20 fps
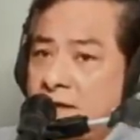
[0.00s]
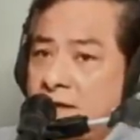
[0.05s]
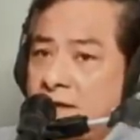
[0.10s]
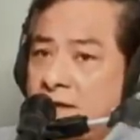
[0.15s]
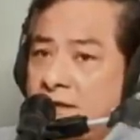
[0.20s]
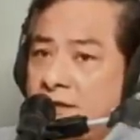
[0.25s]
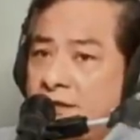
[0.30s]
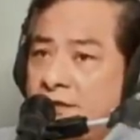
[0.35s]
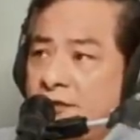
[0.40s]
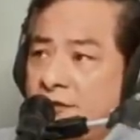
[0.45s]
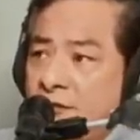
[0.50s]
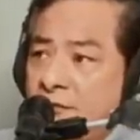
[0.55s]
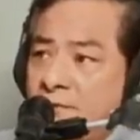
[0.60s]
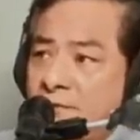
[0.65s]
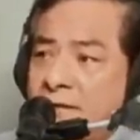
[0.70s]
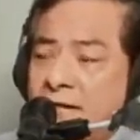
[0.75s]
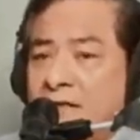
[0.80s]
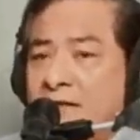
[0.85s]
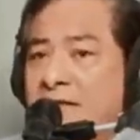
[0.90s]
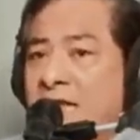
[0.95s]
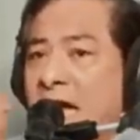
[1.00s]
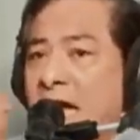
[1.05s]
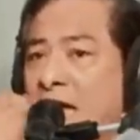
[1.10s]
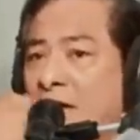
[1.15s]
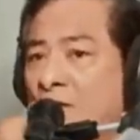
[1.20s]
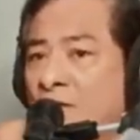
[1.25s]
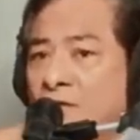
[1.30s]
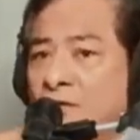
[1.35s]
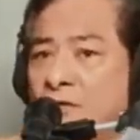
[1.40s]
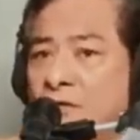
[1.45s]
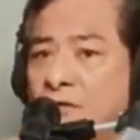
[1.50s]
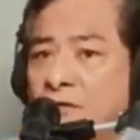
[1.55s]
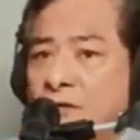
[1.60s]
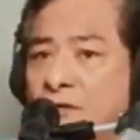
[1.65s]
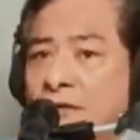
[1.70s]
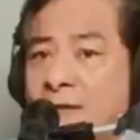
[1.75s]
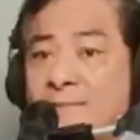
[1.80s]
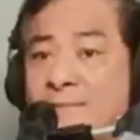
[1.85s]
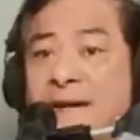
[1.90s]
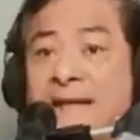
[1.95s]
yung mga tao,
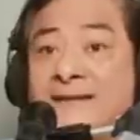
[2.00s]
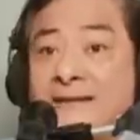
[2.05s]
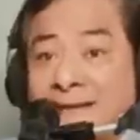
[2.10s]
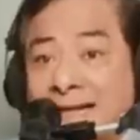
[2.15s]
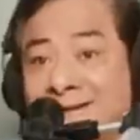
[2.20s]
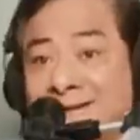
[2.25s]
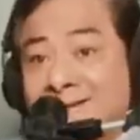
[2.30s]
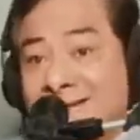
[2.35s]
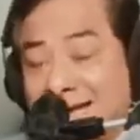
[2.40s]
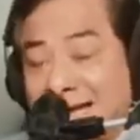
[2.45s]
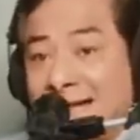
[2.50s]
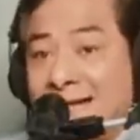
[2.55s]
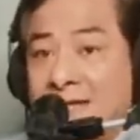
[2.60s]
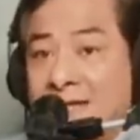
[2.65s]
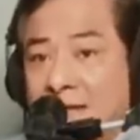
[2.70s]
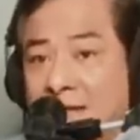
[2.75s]
nabantad na